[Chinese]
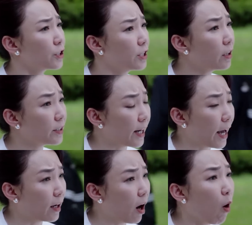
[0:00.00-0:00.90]
只要你
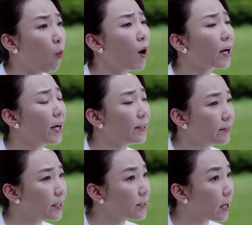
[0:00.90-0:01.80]
来了，我
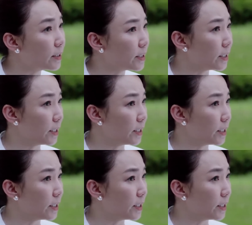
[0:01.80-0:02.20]
肯定让你进